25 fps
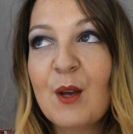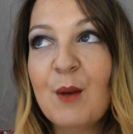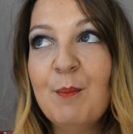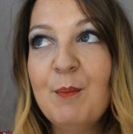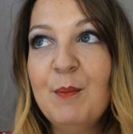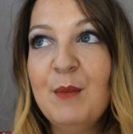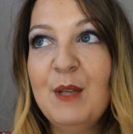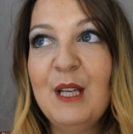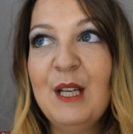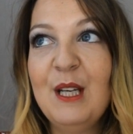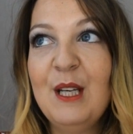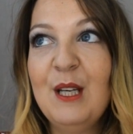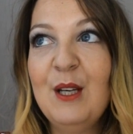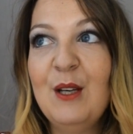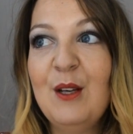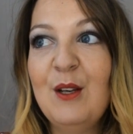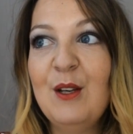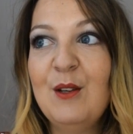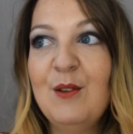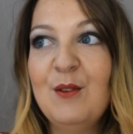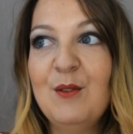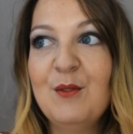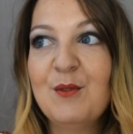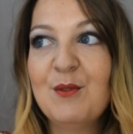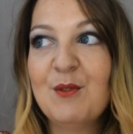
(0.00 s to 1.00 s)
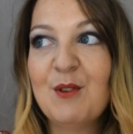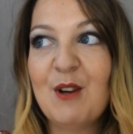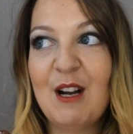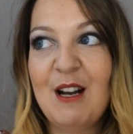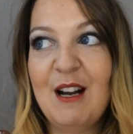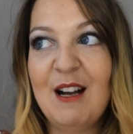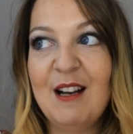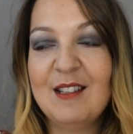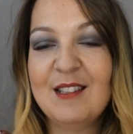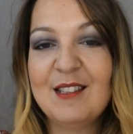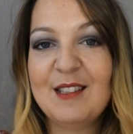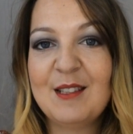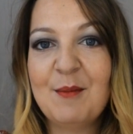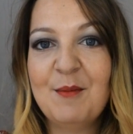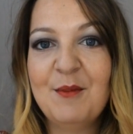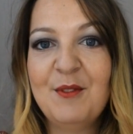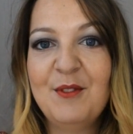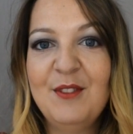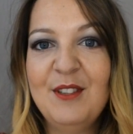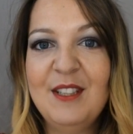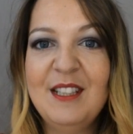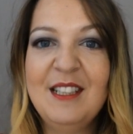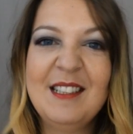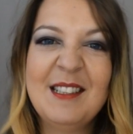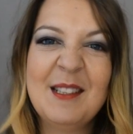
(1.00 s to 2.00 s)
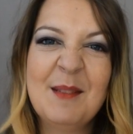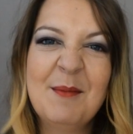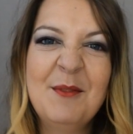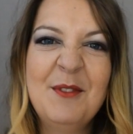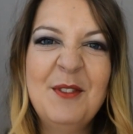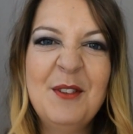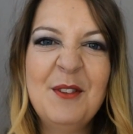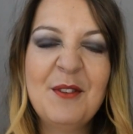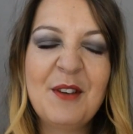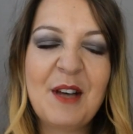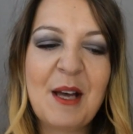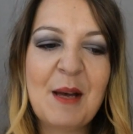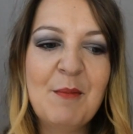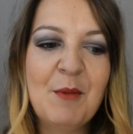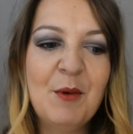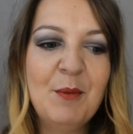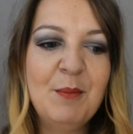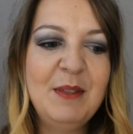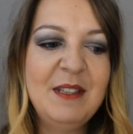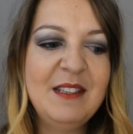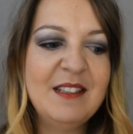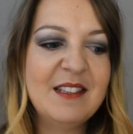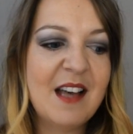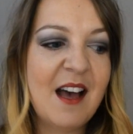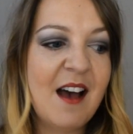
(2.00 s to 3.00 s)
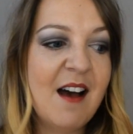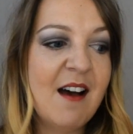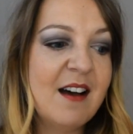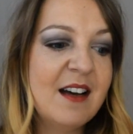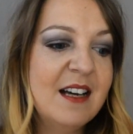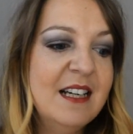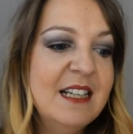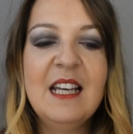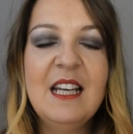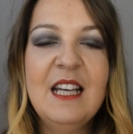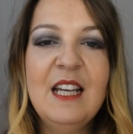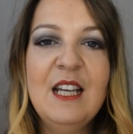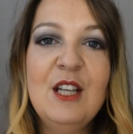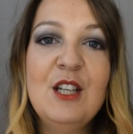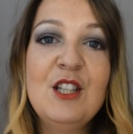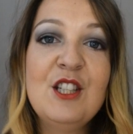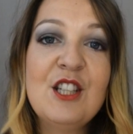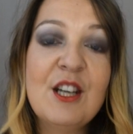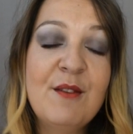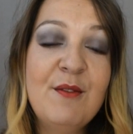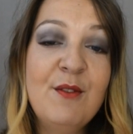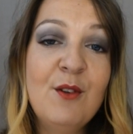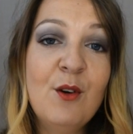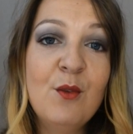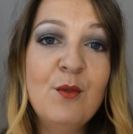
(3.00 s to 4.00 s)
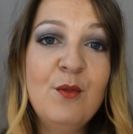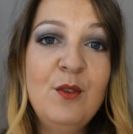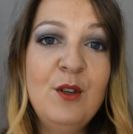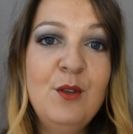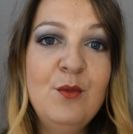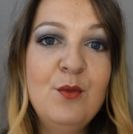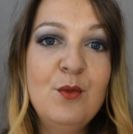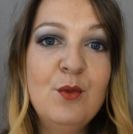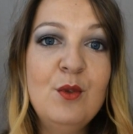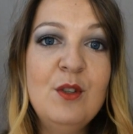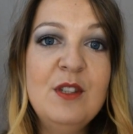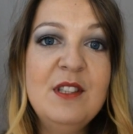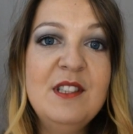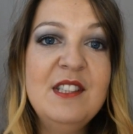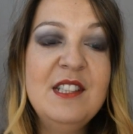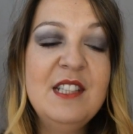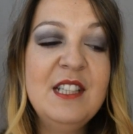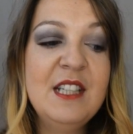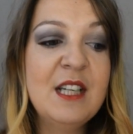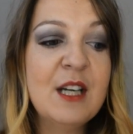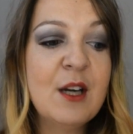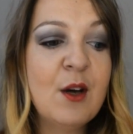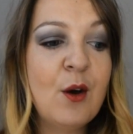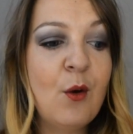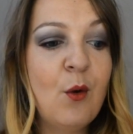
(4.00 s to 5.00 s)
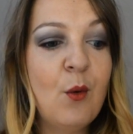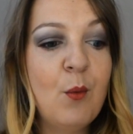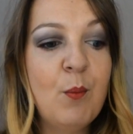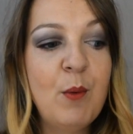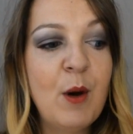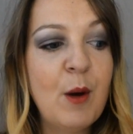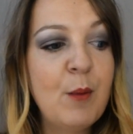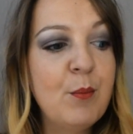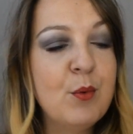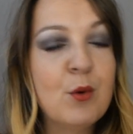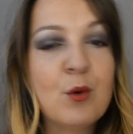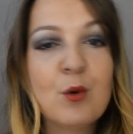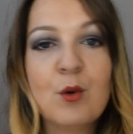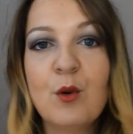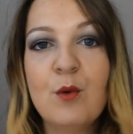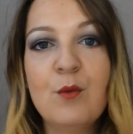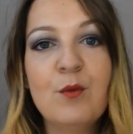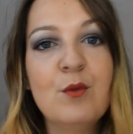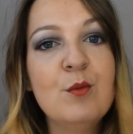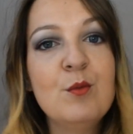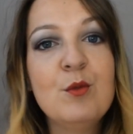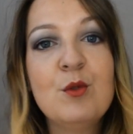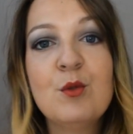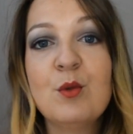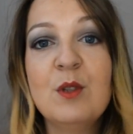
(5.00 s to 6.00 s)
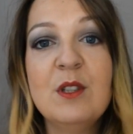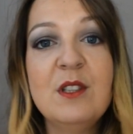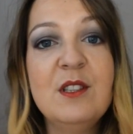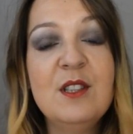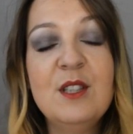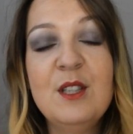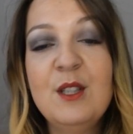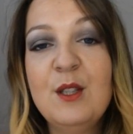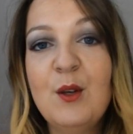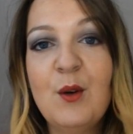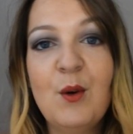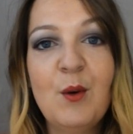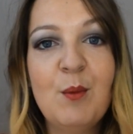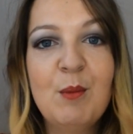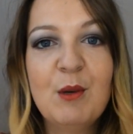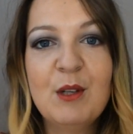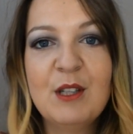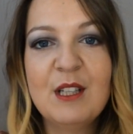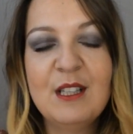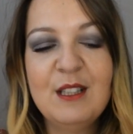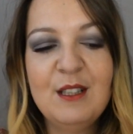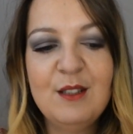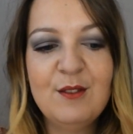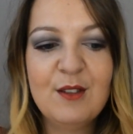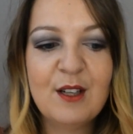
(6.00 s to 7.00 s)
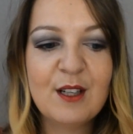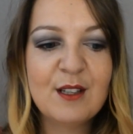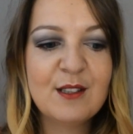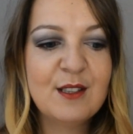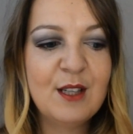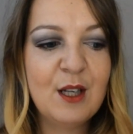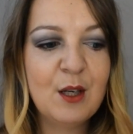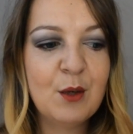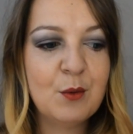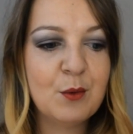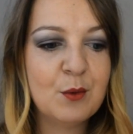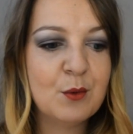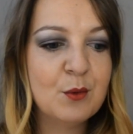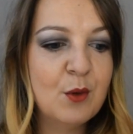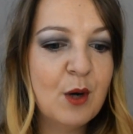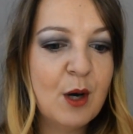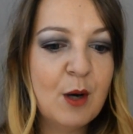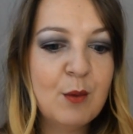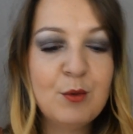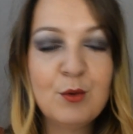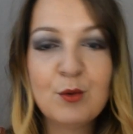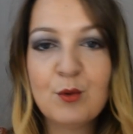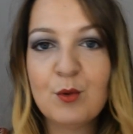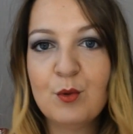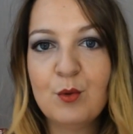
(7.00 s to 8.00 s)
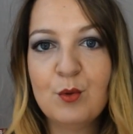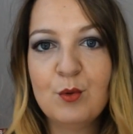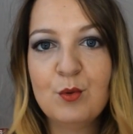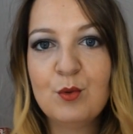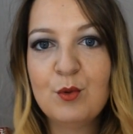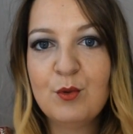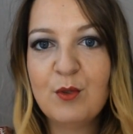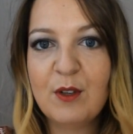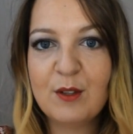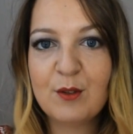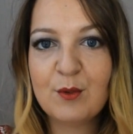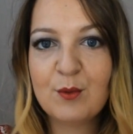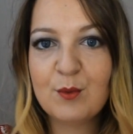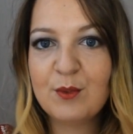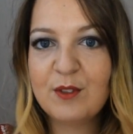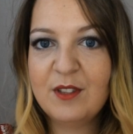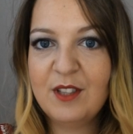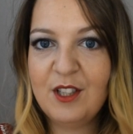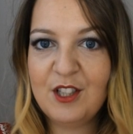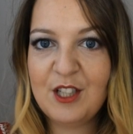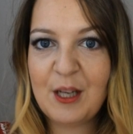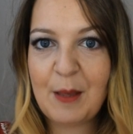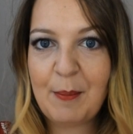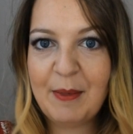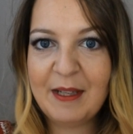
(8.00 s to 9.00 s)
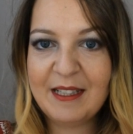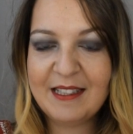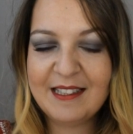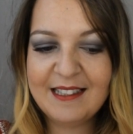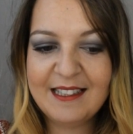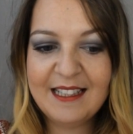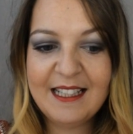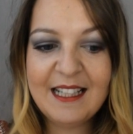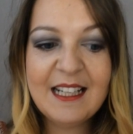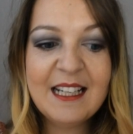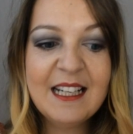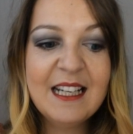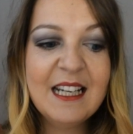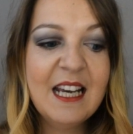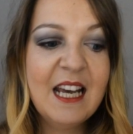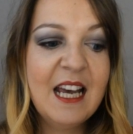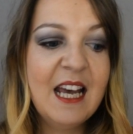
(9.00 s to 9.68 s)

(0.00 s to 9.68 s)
Mais voilà, ça me fait, ça me fait vraiment bizarre. Et j'avais envie de vous le dire, euh, pas pour que vous me souhaitiez bon anniversaire ou quoi, puisque de toute façon c'est déjà passé,